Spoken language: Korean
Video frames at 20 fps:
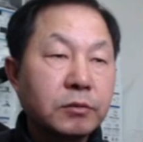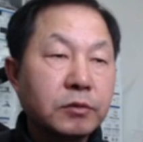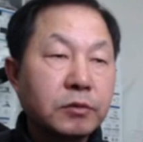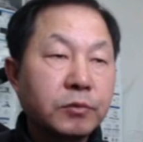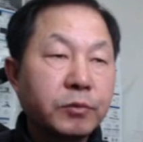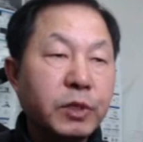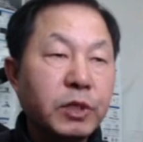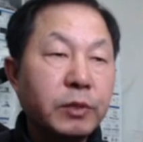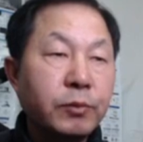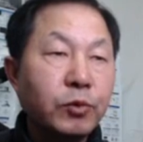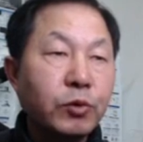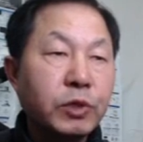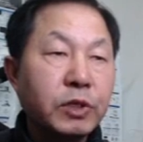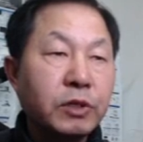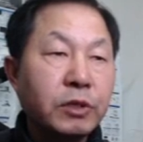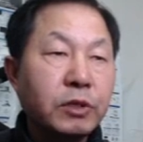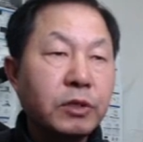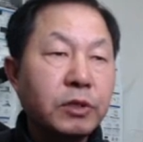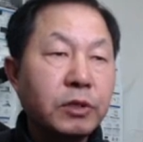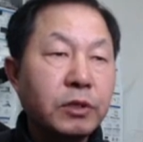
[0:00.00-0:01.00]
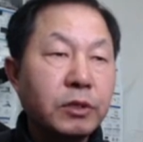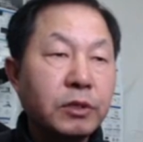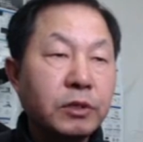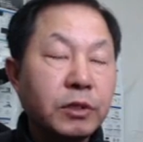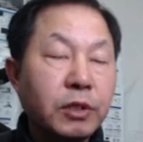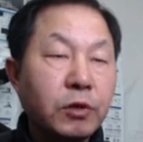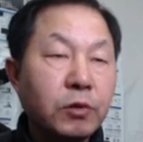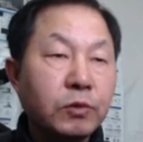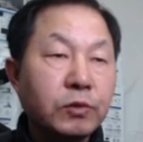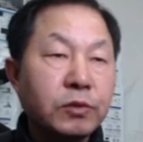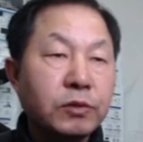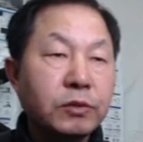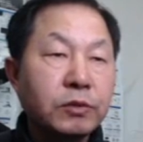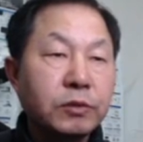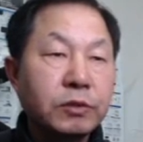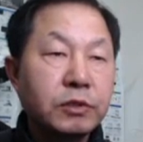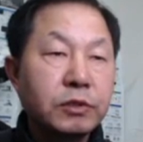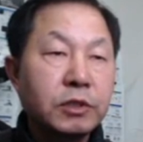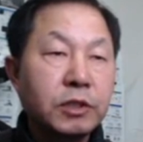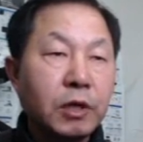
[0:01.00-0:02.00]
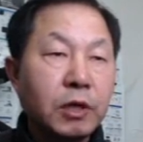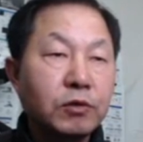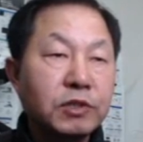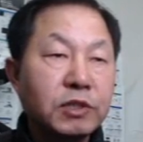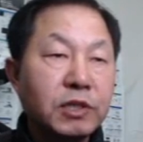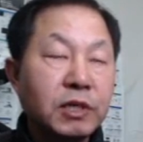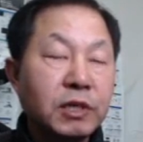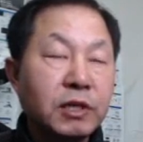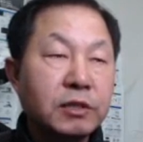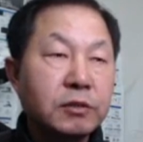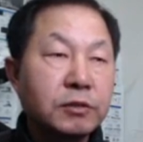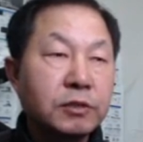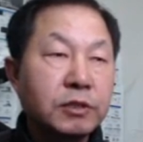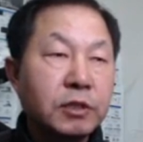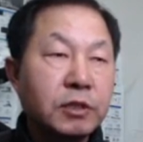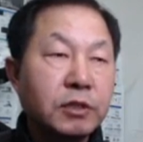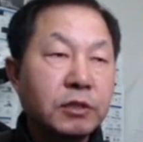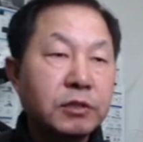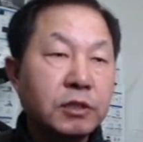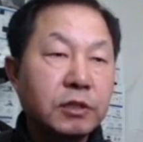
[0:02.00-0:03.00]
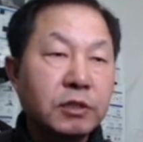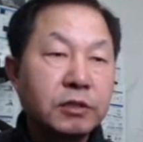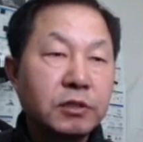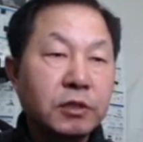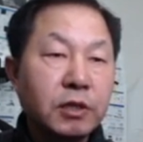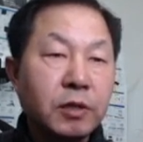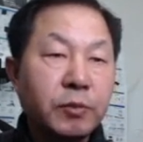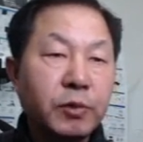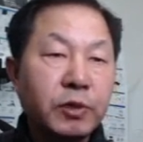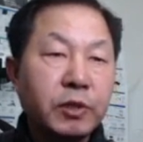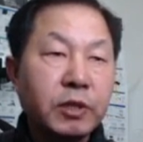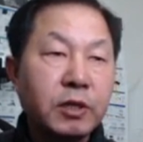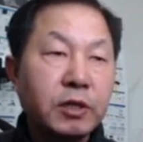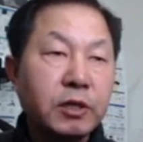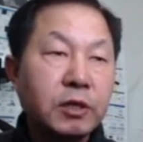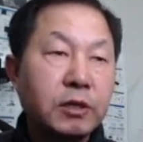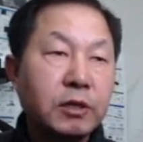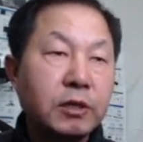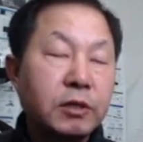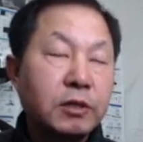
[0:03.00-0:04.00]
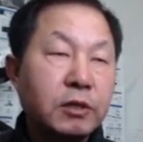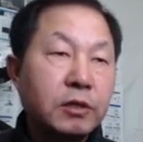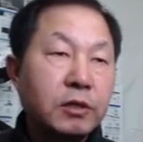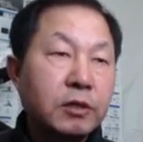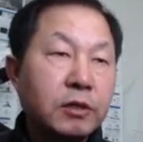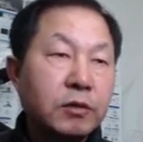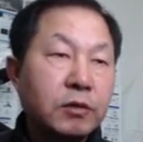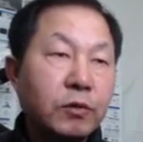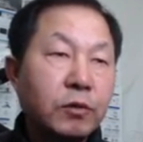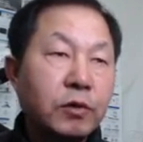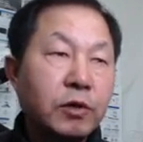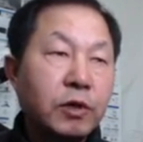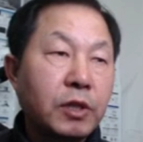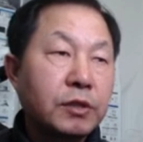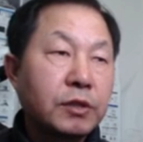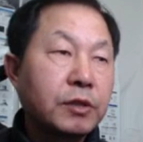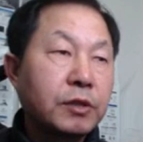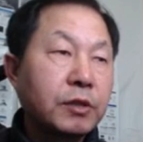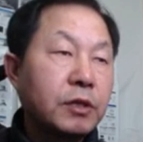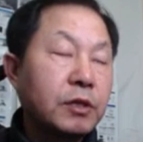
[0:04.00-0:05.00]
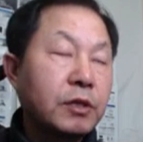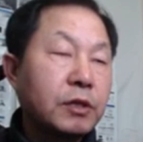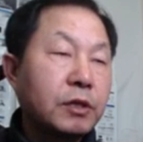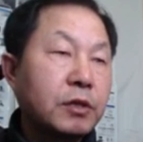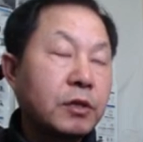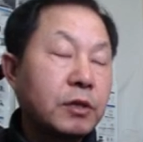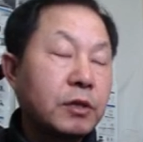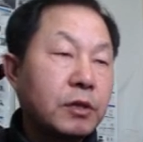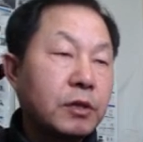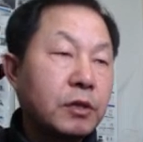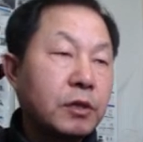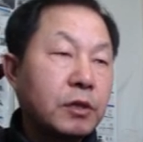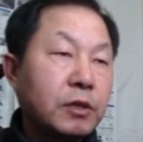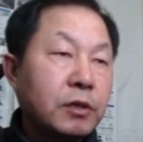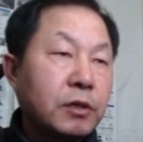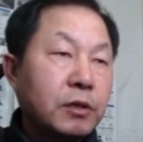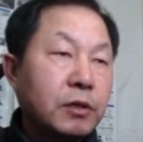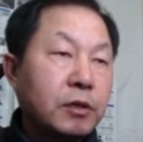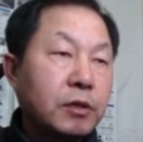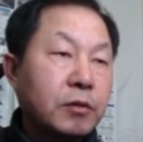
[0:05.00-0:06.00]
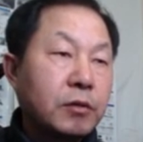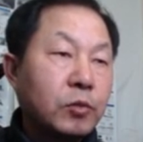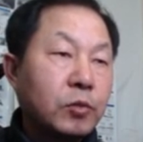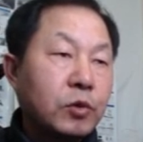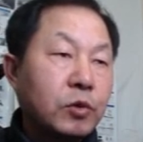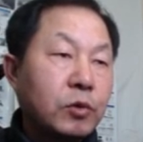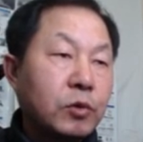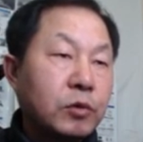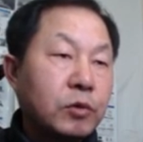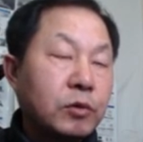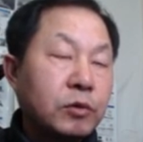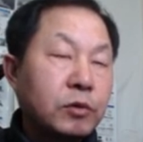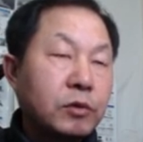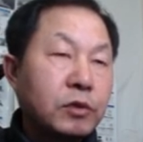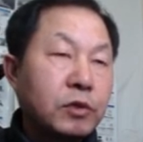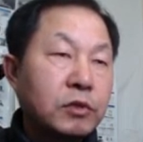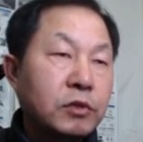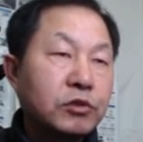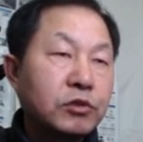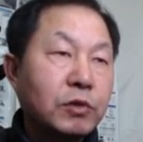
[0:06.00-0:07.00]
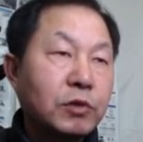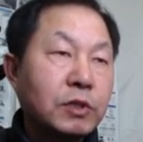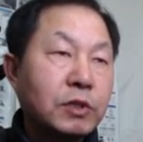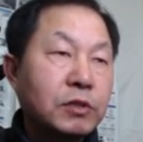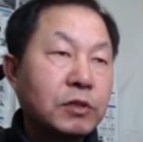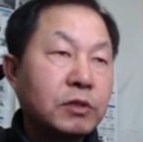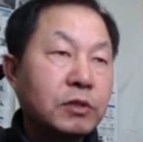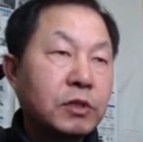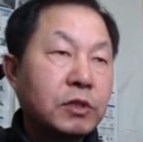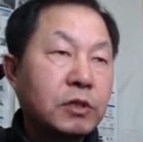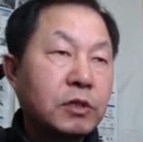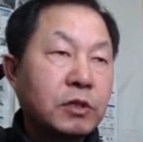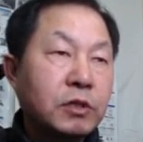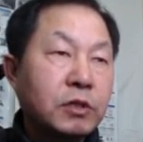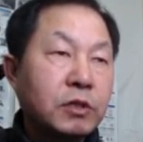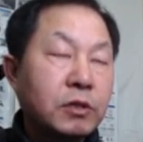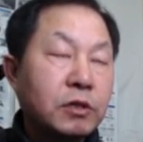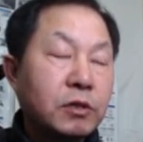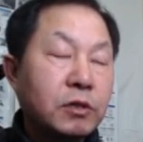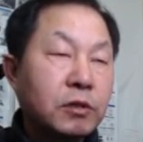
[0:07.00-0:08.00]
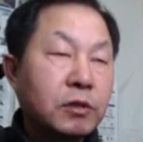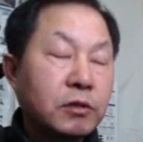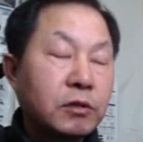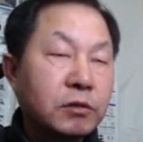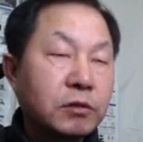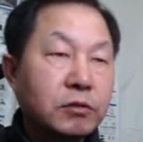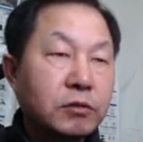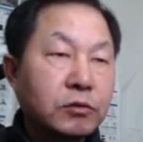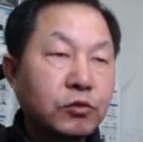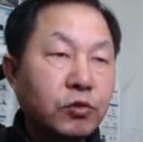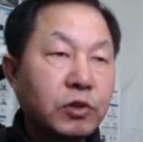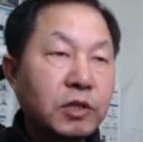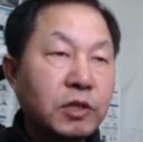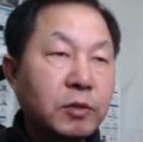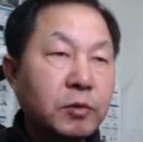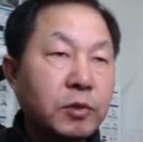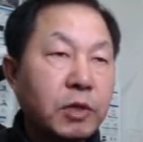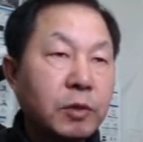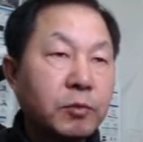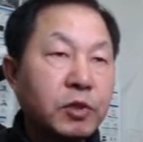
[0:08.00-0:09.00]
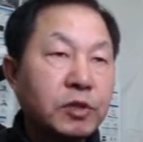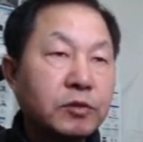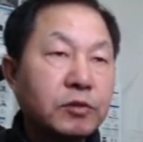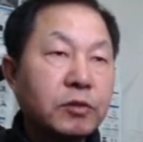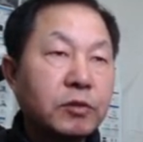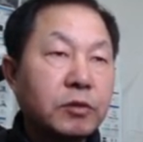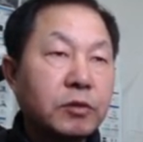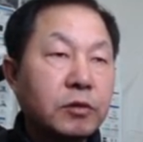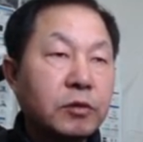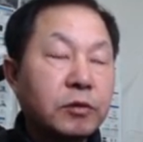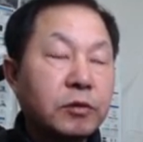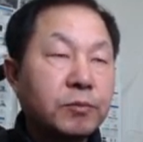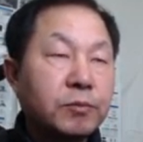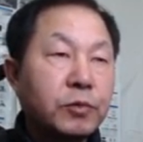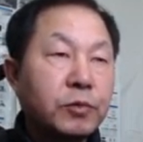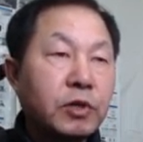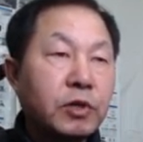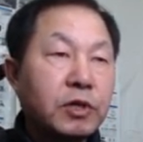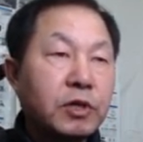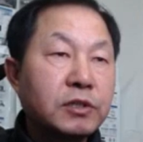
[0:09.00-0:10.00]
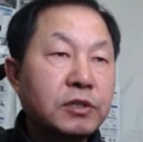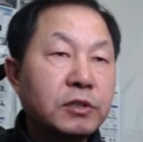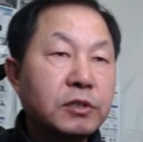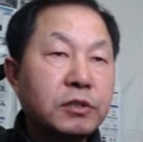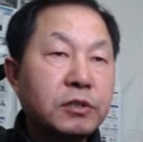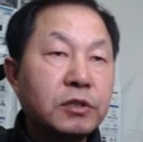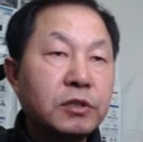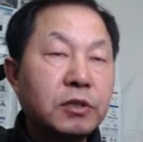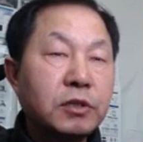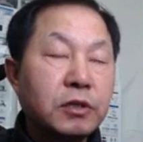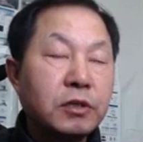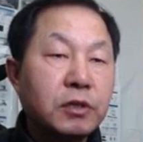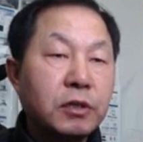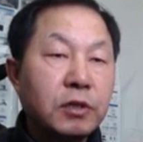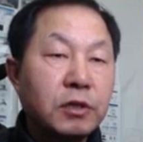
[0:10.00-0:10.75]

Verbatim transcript: 그, 미리 보기 내용들은 이제 나오지가 않아서 이제 제가 이제 카페에다가 올려놨는데 뭐 이제 그동안 이제 제가 조개잡이를 하면서 여러 가지 이제